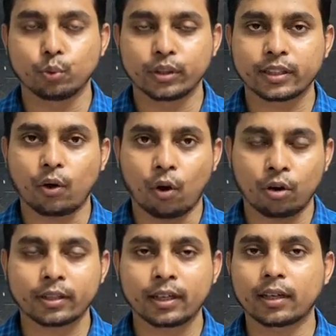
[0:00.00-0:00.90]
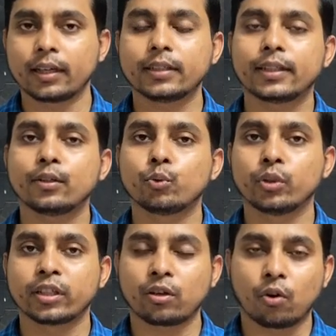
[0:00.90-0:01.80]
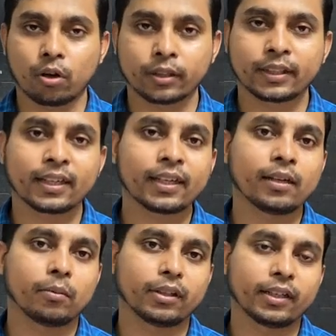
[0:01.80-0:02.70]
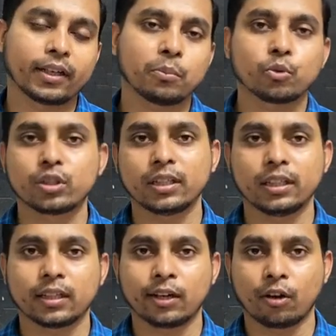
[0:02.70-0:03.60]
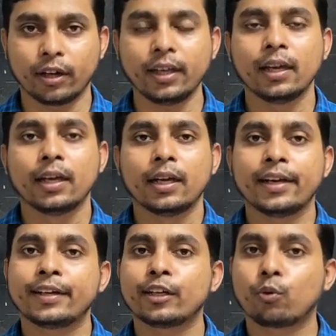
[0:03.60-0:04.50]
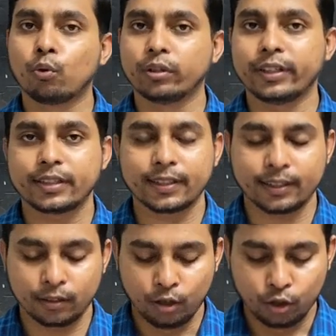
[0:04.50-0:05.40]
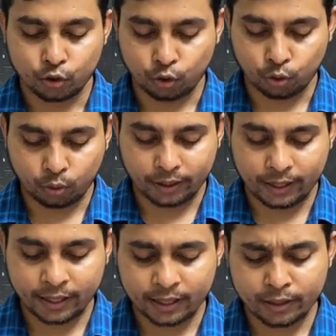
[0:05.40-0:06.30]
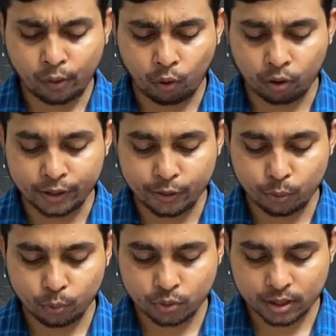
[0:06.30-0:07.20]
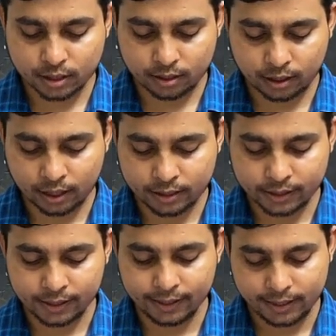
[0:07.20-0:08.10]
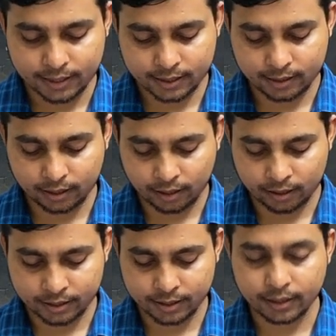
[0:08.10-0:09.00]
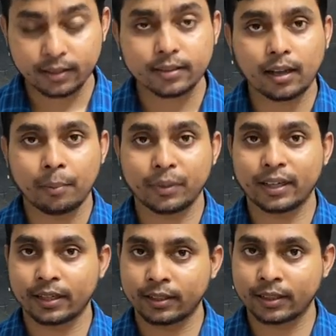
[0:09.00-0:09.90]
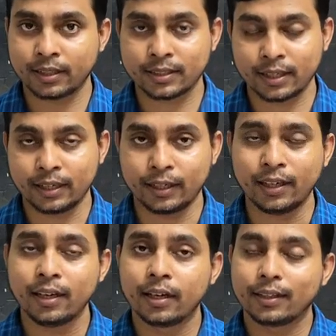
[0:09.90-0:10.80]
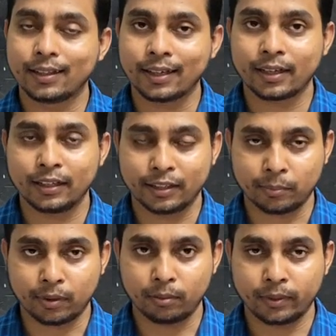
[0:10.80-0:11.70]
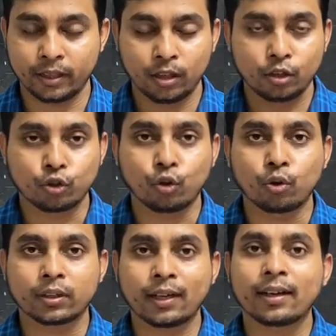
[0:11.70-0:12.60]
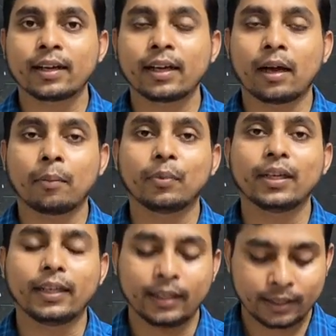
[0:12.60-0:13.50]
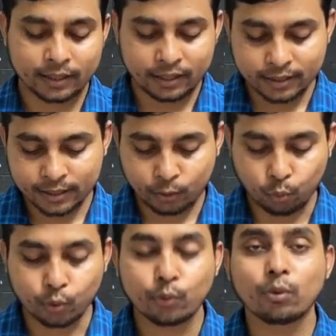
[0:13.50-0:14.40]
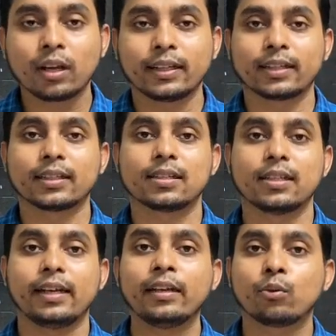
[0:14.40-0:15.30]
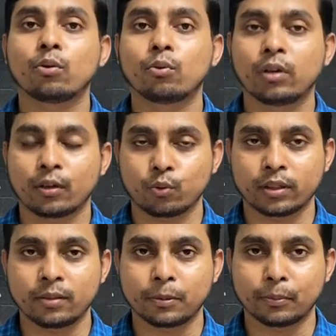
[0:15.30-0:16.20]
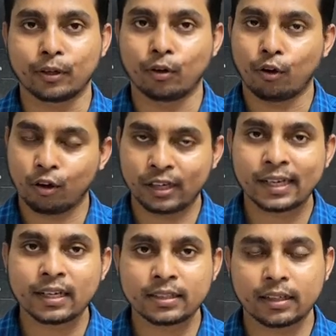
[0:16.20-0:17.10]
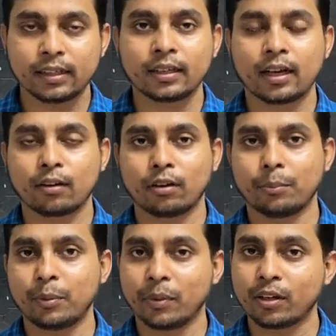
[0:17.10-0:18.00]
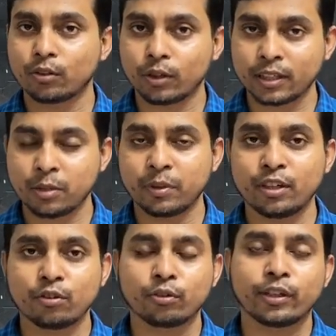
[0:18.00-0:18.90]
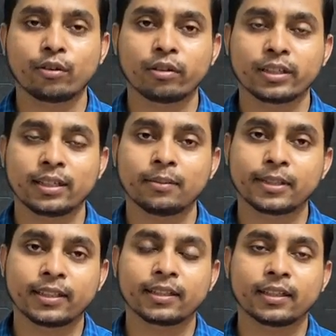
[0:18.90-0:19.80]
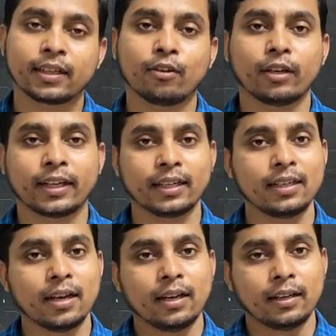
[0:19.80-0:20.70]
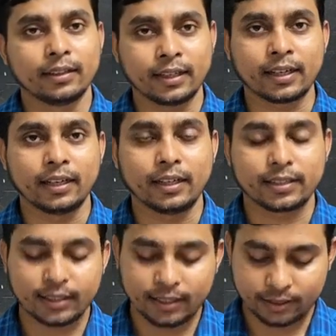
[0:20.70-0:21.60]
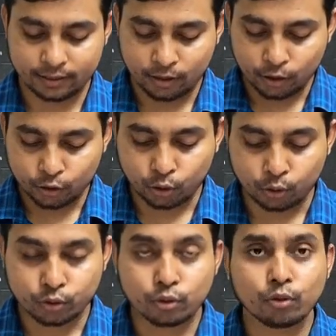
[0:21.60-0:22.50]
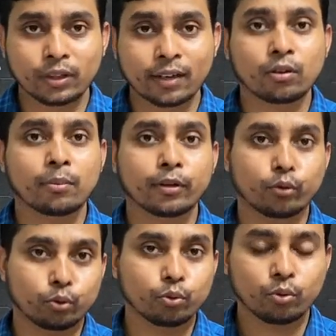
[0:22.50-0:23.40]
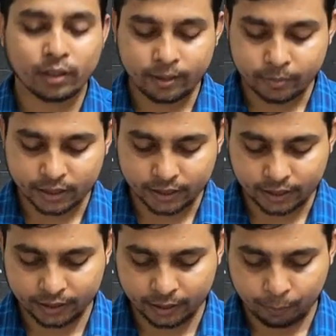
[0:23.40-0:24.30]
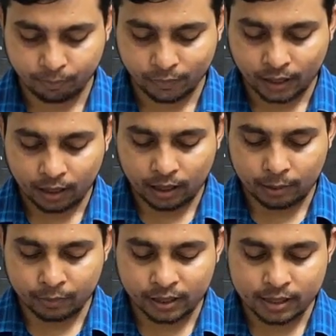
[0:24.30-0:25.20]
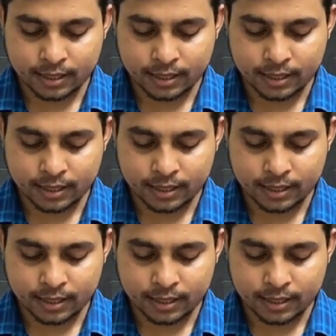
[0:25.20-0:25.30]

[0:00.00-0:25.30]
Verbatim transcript: দুইটা অর্ড থাকে সেই দুইটা অর্ড থেকেই আমাদেরকে বুঝে নিতে হয় এটি কোন দেশের তো এখানে হিউজ কান্ট্রি লিস্ট আছে আপনি এখান থেকে চাইলে দেখে নিতে পারবেন তো তার আগে আপনি এইখানে যে কোডগুলো দেখতেছেন এই কোডগুলো কোথায় পাবেন অনেকেই জানেন কারণ আমি বিগত একটি ভিডিও তৈরি করেছিলাম সেটা দেখে অনেকেই দেখে নিয়েছিলেন তো চলুন এখন আবার নতুন করে আমরা দেখে নিই আমরা